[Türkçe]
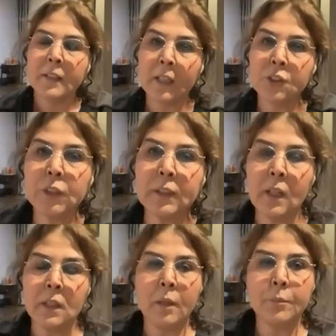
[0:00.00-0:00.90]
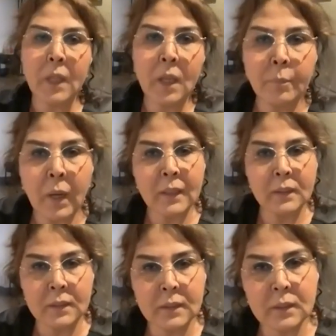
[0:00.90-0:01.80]
Gerçek anlamda hem
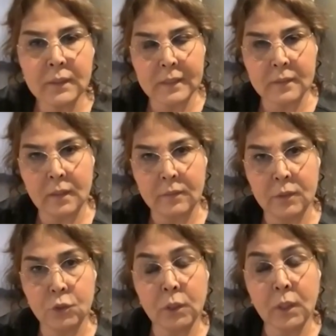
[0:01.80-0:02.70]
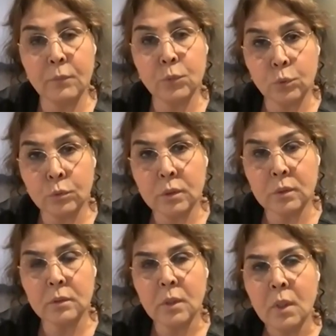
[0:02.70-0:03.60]
ailelerine destek verecek hem de
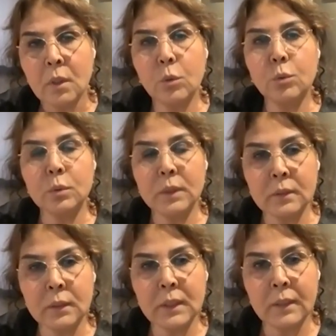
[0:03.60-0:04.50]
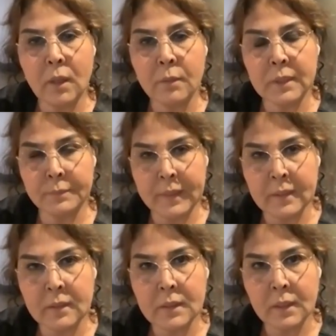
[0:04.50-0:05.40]
onların okullarına devam
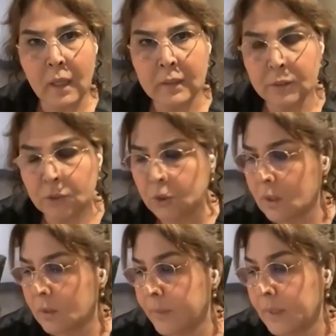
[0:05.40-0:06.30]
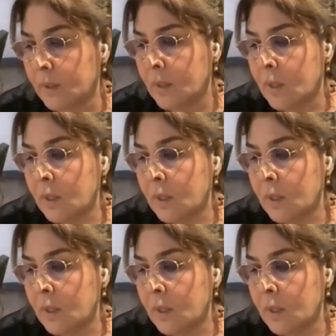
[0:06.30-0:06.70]
etmelerini sağlayacak bir